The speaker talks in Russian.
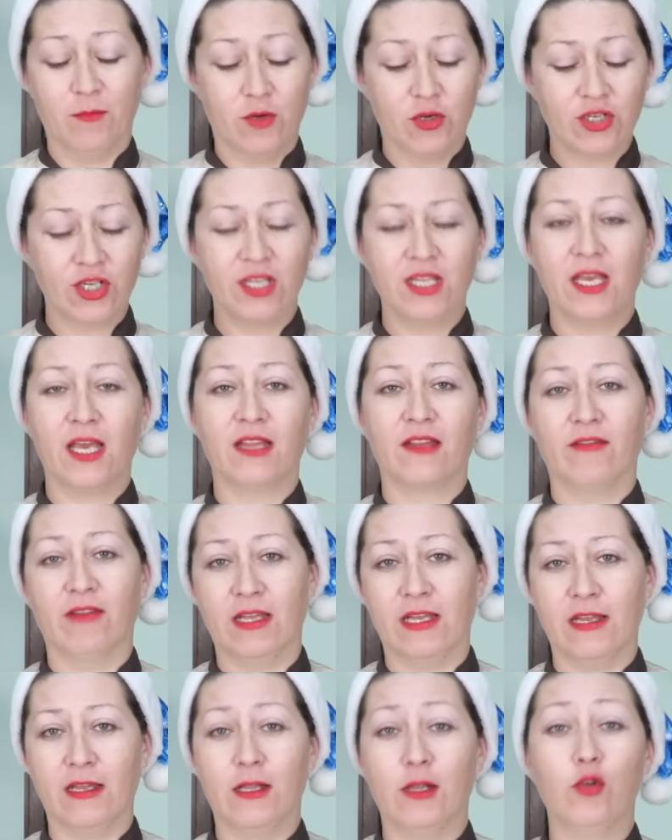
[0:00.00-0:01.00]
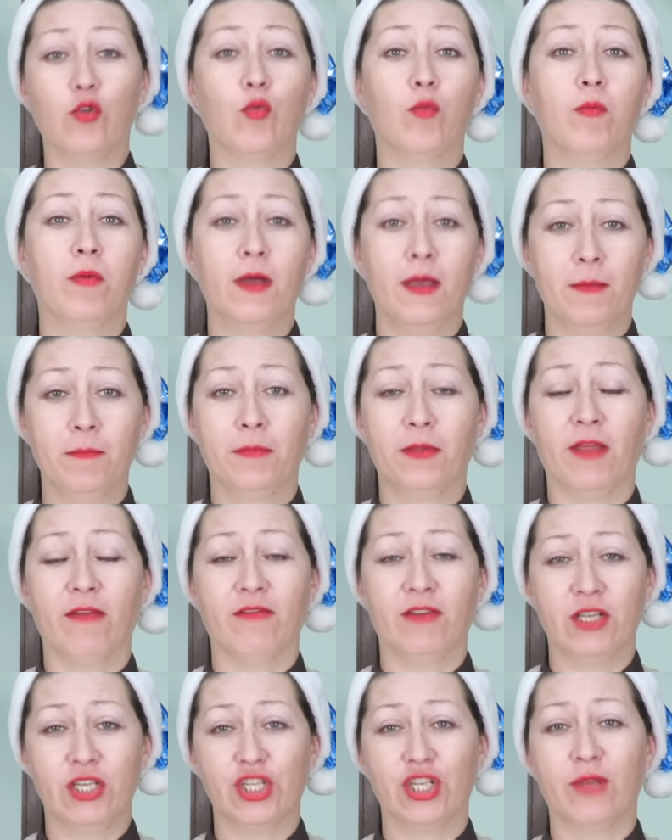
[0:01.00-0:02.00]
можете отварить любым
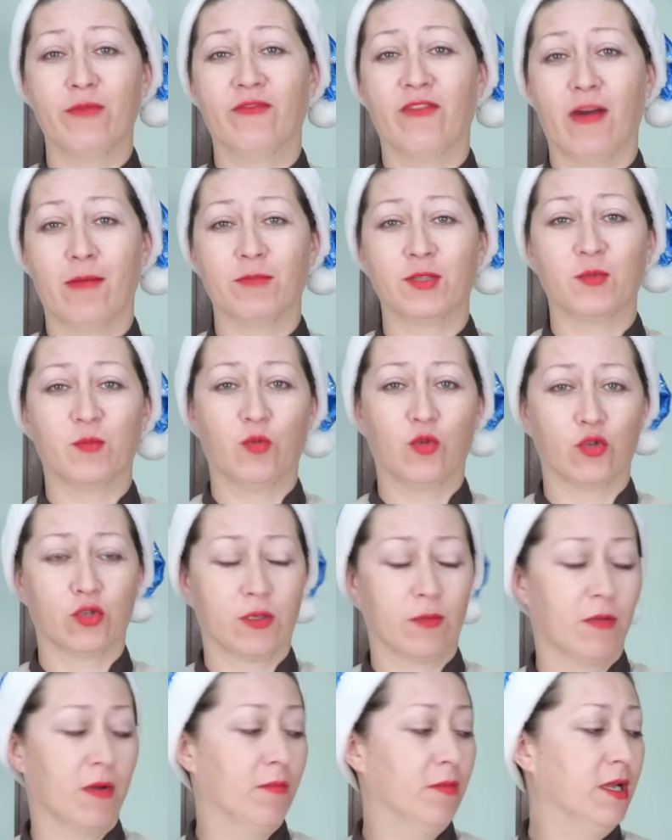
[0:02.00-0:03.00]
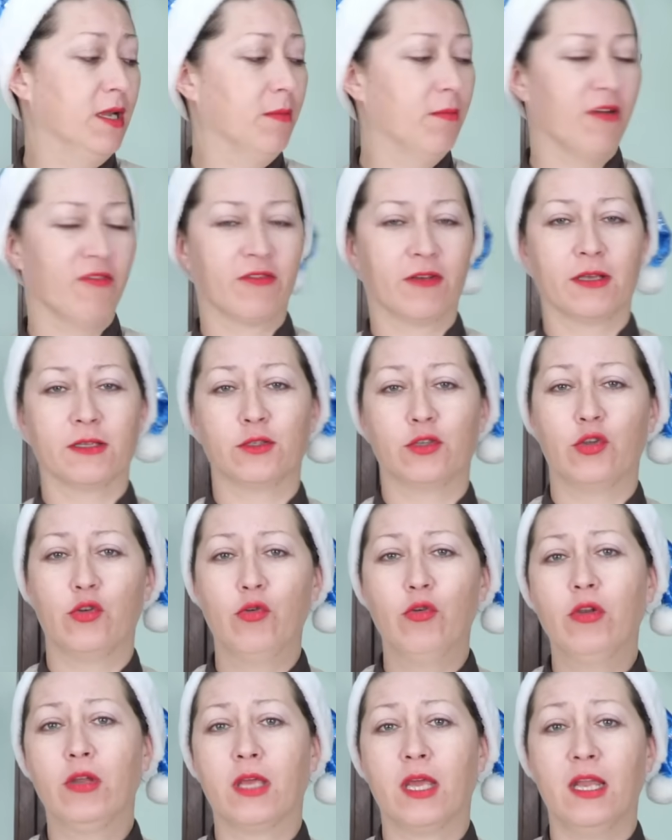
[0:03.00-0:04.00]
привычным вам способом, либо в
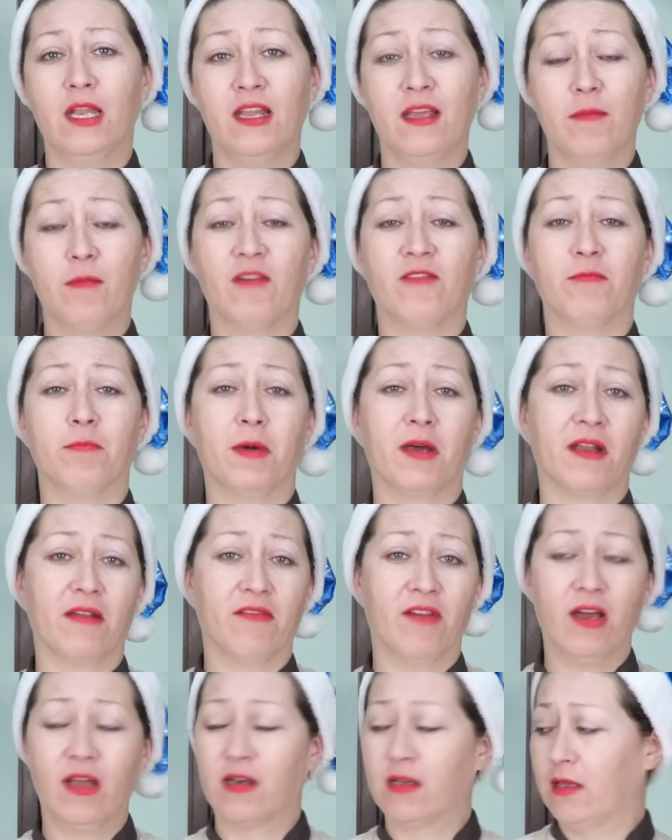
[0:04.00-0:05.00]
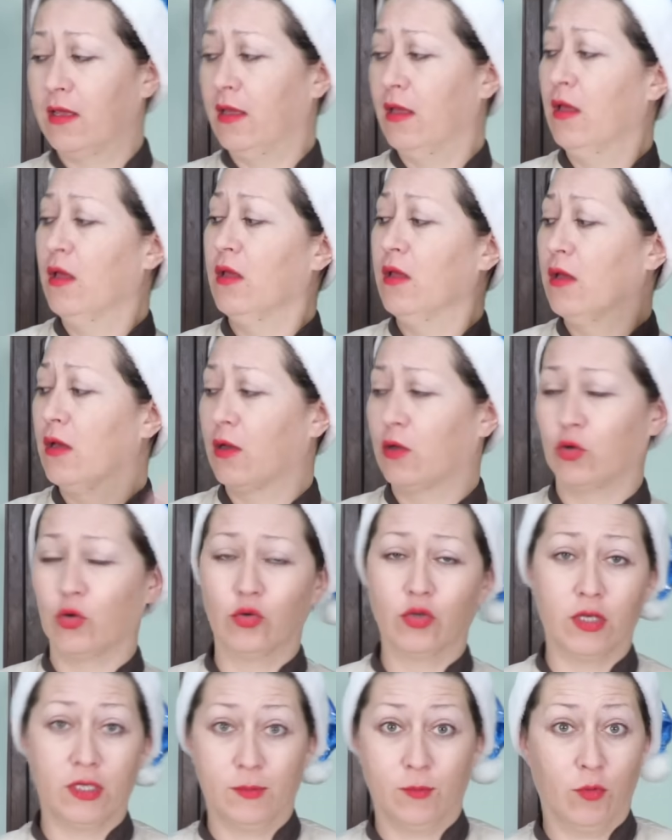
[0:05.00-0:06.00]
кастрюльке, либо в пароварке,
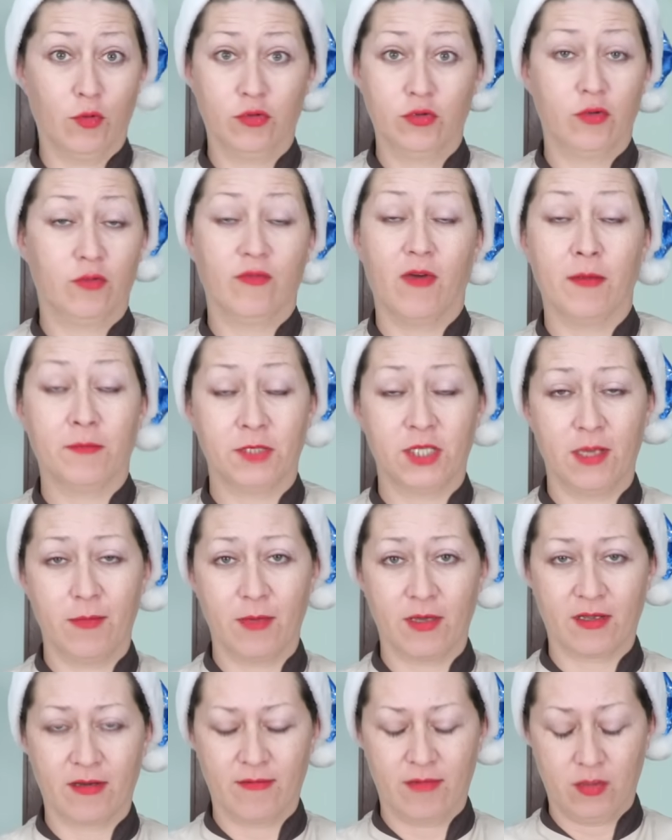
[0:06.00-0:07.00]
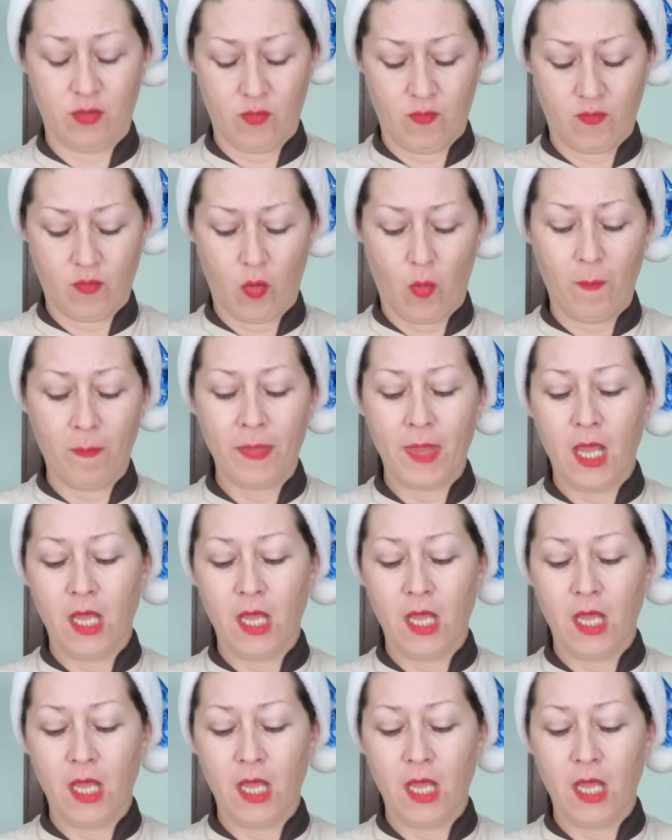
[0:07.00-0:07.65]
кто-то использует вообще микроволновку.